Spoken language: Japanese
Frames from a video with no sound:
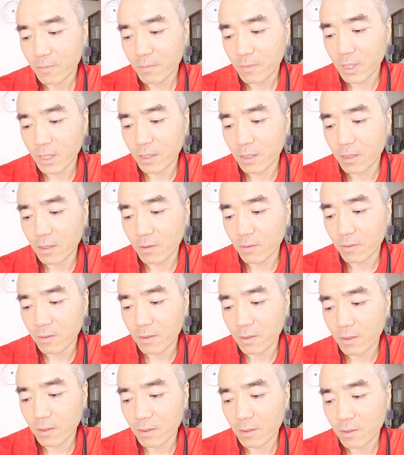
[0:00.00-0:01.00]
まあいいけど
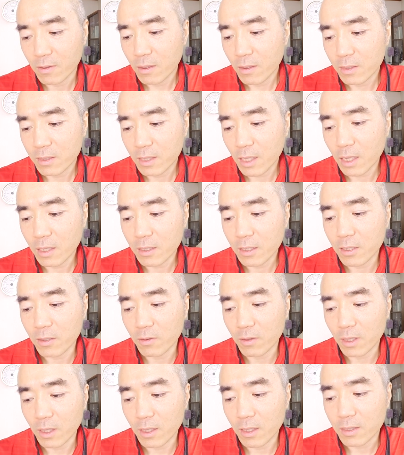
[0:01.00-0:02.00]
さあ3
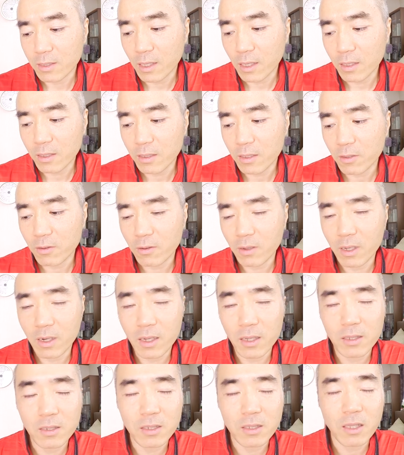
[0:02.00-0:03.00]
キロだね3キロ減
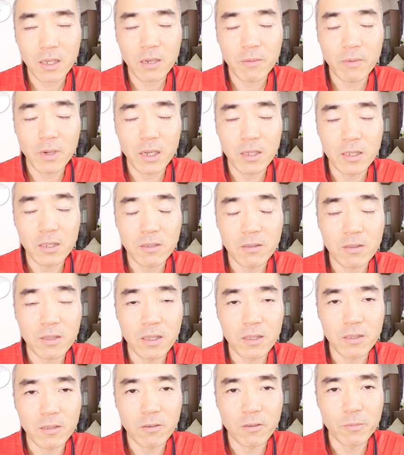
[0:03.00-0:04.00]
らしたらまあ
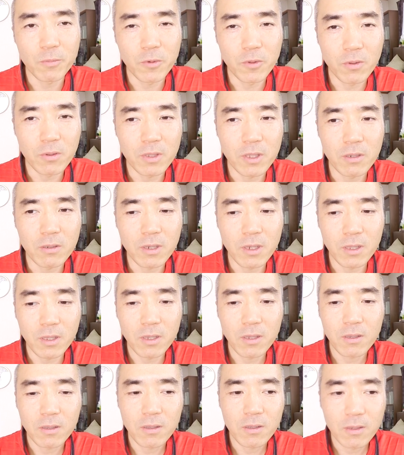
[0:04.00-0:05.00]
20.0に戻せるか
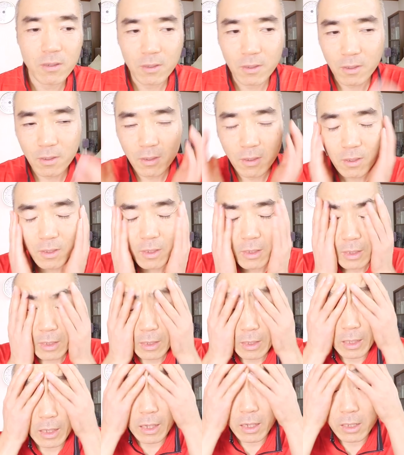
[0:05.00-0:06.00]
な
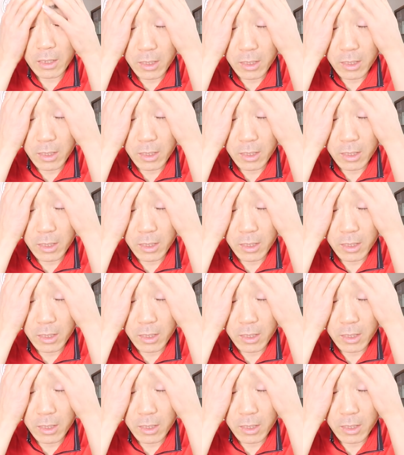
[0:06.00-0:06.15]
で明